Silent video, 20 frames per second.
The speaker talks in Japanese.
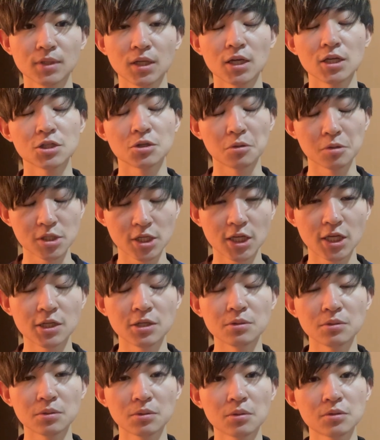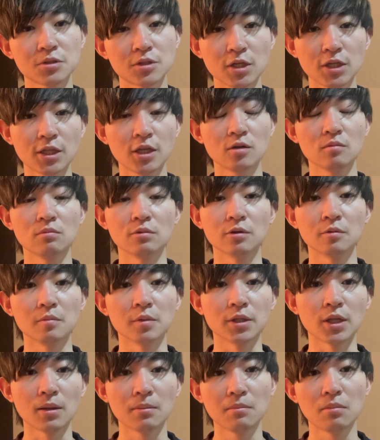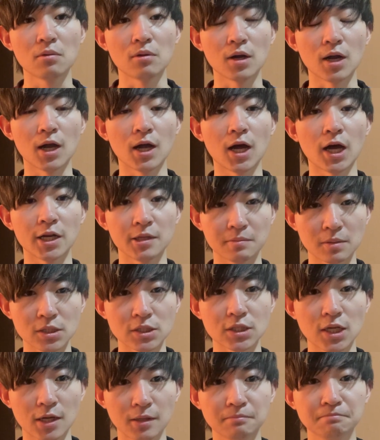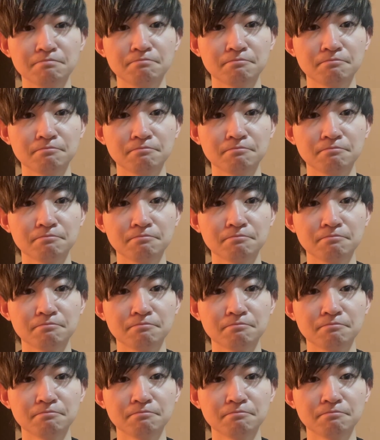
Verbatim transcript: 正直に言うと、ついてるものも何本かありました。